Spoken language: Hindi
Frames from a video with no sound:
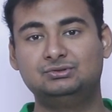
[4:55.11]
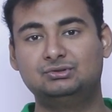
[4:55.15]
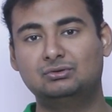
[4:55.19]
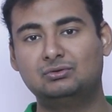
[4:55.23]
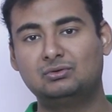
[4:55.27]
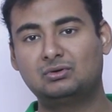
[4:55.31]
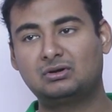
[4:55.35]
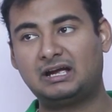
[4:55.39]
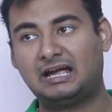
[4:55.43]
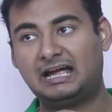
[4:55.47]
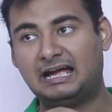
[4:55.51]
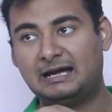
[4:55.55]
जो
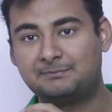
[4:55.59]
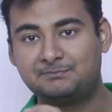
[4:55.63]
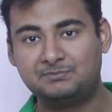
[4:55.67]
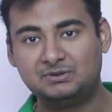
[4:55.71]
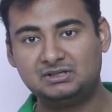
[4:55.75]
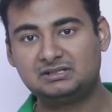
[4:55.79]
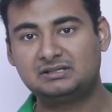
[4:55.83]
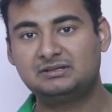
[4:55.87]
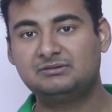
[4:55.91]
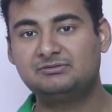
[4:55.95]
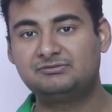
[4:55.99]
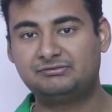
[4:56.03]
लोग
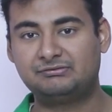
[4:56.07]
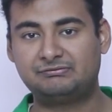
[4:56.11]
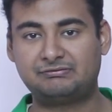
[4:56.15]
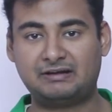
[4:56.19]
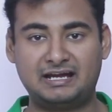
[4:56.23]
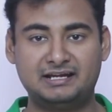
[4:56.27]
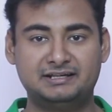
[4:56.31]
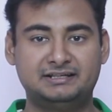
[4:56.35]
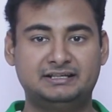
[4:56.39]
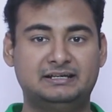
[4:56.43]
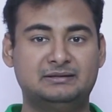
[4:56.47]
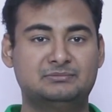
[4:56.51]
एप्पल के
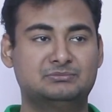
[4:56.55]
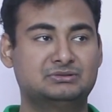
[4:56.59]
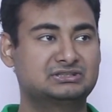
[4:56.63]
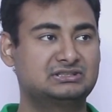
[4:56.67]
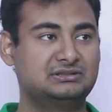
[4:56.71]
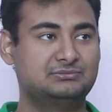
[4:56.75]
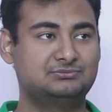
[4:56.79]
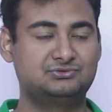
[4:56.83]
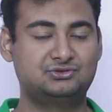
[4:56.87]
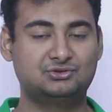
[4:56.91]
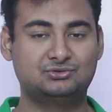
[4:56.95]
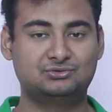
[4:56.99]
फ़ैन हैं
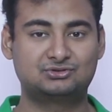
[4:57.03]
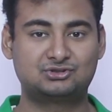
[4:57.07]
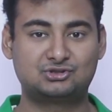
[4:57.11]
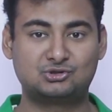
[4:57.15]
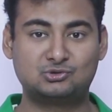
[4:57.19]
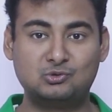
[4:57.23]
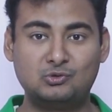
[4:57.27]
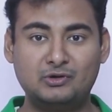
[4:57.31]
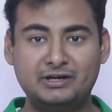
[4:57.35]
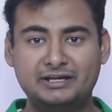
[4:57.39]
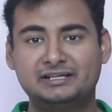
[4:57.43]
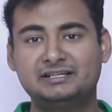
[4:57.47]
मतलब जो
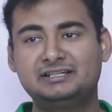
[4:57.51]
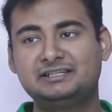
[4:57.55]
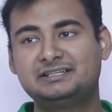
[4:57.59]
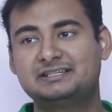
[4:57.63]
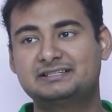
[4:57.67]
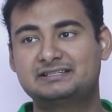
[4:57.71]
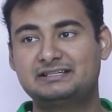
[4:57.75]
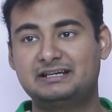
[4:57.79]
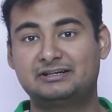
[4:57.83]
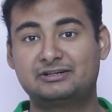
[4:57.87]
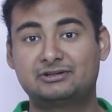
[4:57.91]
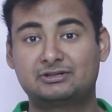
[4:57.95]
छुएंगे नहीं
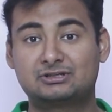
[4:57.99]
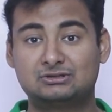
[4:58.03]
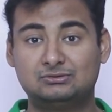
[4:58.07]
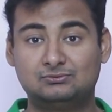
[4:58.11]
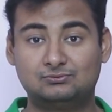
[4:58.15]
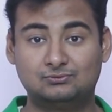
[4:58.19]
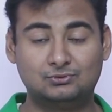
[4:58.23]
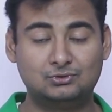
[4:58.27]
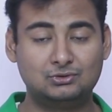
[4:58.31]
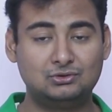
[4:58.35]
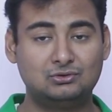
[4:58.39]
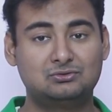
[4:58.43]
किसी एंड्रॉइड को
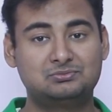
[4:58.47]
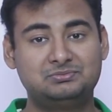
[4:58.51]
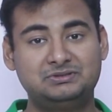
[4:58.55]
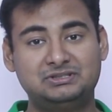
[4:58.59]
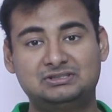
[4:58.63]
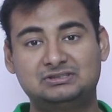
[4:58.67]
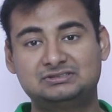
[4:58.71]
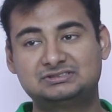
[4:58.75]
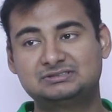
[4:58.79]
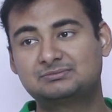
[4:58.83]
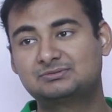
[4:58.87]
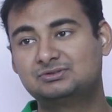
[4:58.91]
वो लोग
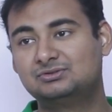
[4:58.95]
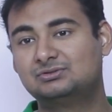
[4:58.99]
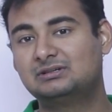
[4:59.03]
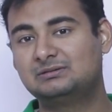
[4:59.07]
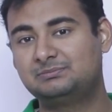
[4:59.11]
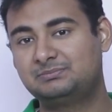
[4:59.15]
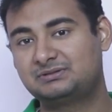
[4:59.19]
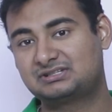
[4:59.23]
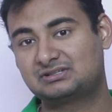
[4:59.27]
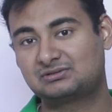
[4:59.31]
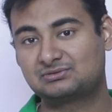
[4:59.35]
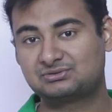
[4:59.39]
भी जब
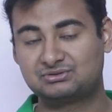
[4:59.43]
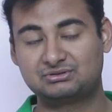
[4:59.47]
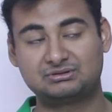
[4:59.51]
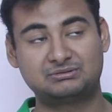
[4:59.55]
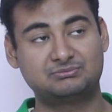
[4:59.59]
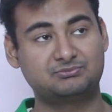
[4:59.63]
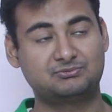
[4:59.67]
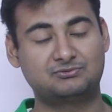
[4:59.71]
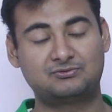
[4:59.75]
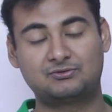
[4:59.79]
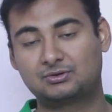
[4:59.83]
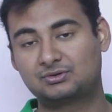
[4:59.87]
गूगल पिक्सल
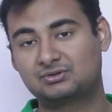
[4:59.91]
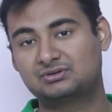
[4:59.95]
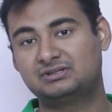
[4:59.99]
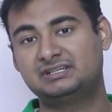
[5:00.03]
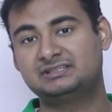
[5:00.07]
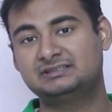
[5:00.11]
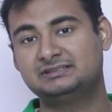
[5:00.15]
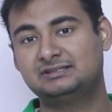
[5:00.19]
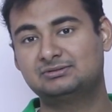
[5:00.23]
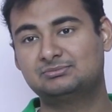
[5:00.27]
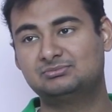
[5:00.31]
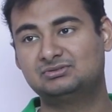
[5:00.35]
फोटो
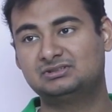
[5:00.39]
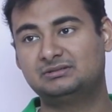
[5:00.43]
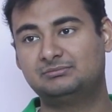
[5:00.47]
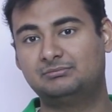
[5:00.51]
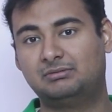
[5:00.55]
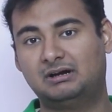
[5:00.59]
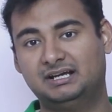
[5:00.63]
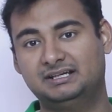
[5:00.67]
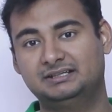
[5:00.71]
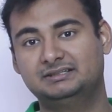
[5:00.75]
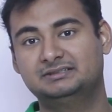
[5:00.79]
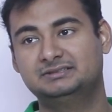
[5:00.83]
देखते हैं तो बोलते
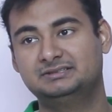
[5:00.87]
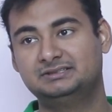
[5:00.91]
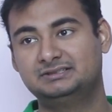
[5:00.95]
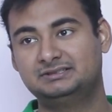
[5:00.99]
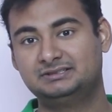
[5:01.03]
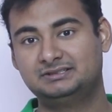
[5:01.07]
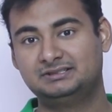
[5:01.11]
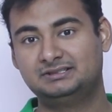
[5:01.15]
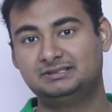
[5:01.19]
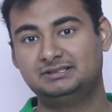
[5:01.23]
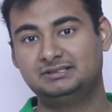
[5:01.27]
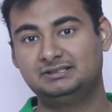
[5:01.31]
हैं
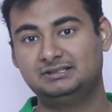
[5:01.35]
भाई